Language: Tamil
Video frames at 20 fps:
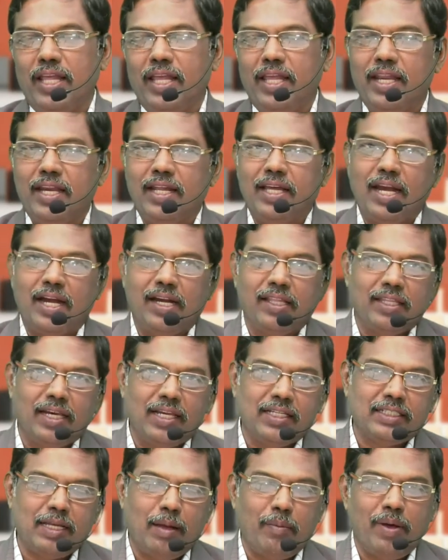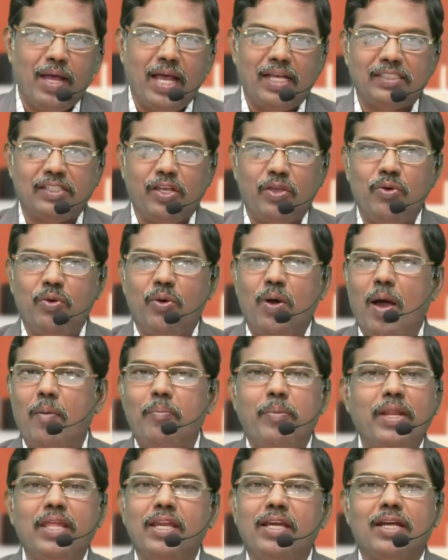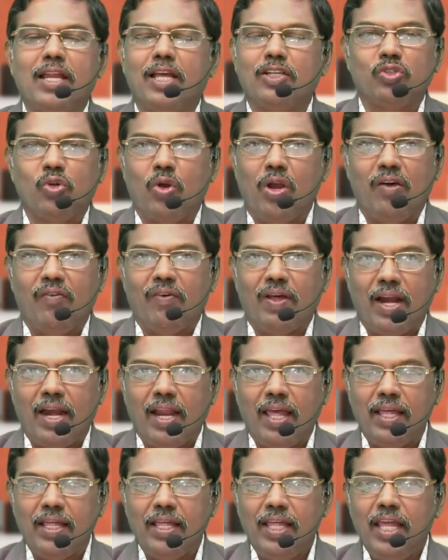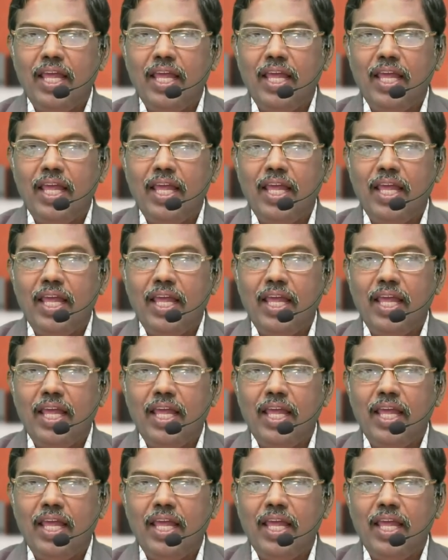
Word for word: நீங்க இருக்கிற இடத்துல சபை அசையும் அப்படின்னு நான் சொல்ல வரல